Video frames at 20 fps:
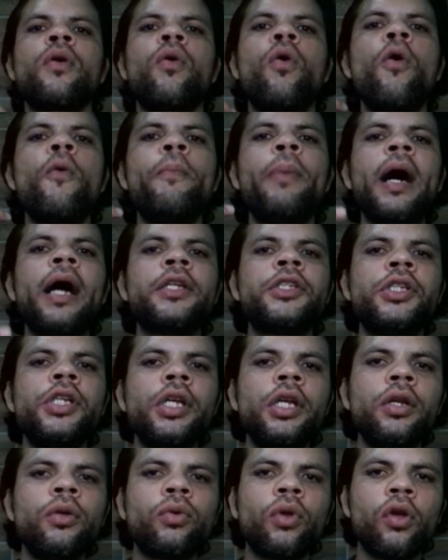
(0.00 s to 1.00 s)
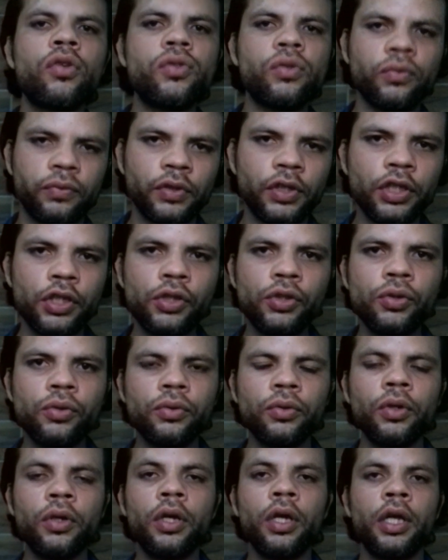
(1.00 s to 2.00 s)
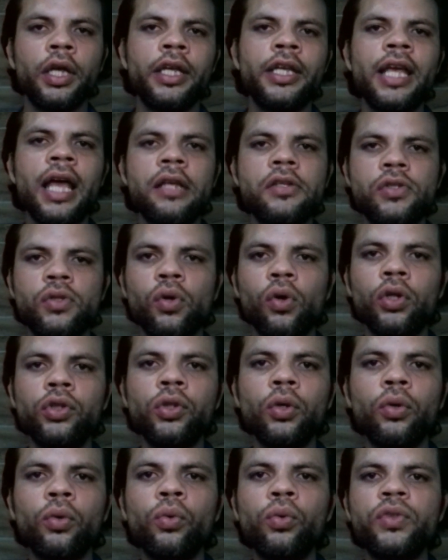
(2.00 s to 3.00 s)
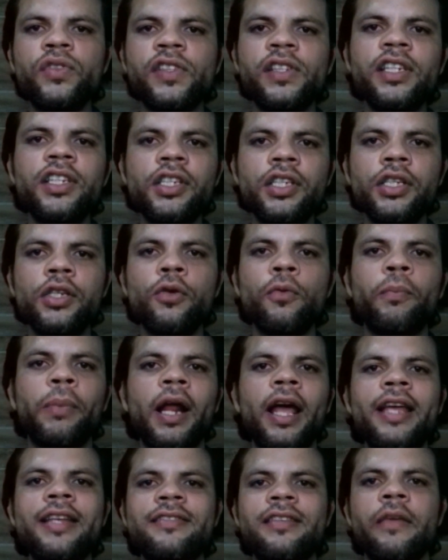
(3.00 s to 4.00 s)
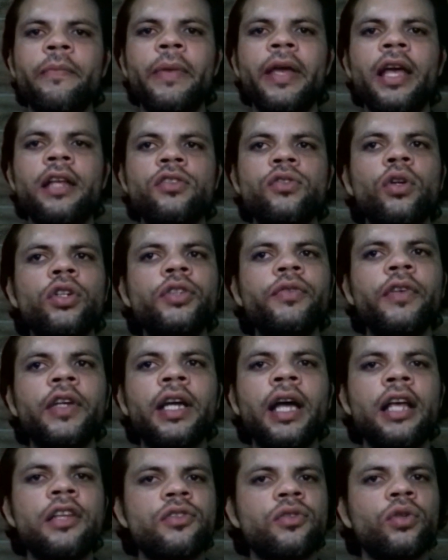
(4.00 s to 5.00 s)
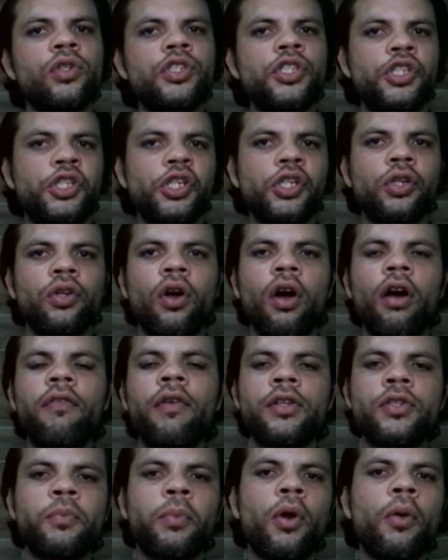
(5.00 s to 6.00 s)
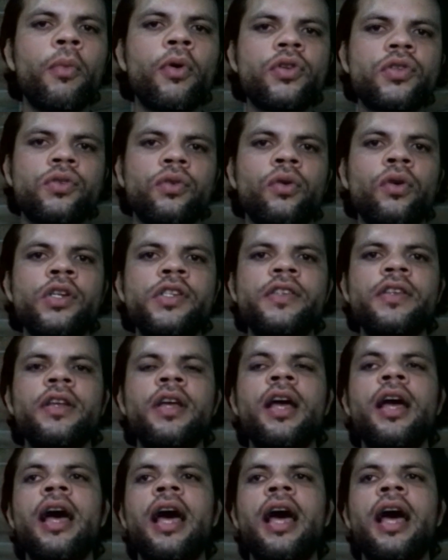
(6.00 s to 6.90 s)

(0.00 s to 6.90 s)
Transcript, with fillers: compartilhe o nosso vídeo e acione o sininho para receber as notificações de novas promoções